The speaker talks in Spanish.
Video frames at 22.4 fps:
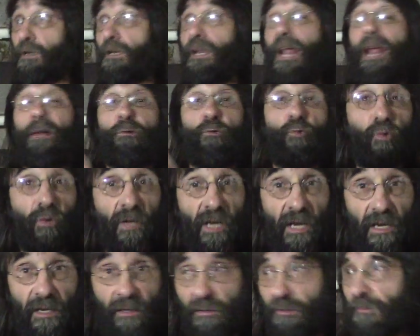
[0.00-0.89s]
la luz
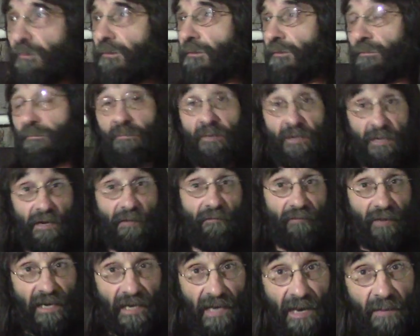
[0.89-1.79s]
que
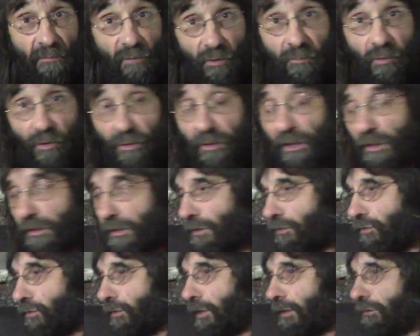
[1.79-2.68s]
reflejamos, por
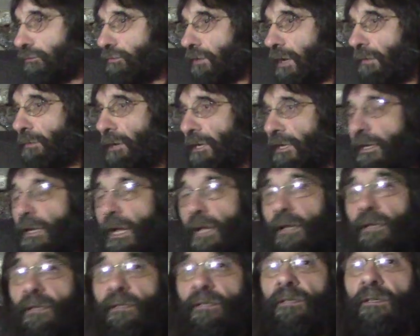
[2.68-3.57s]
decirlo de alguna manera.